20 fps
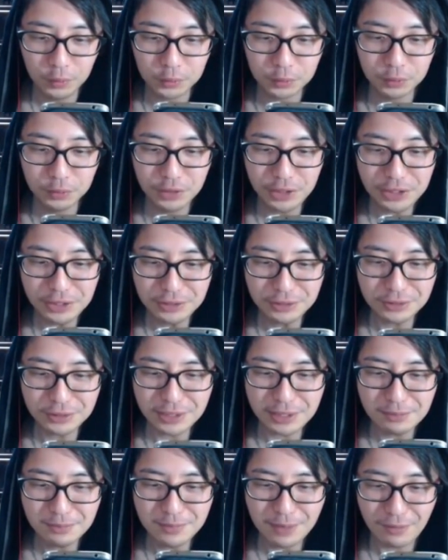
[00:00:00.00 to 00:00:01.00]
お、
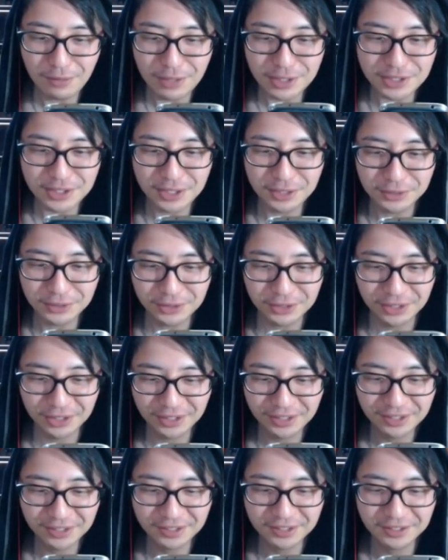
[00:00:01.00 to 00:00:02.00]
グリングリン回してい
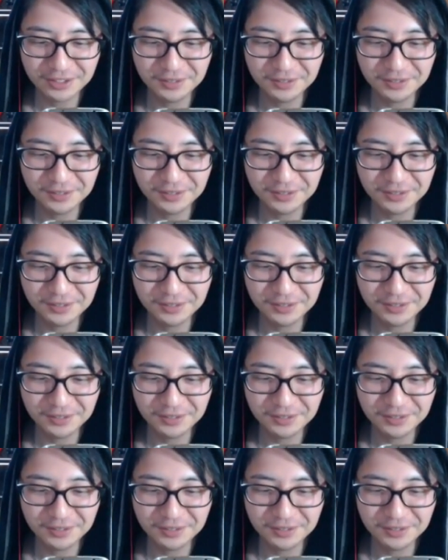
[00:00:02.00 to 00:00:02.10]
く。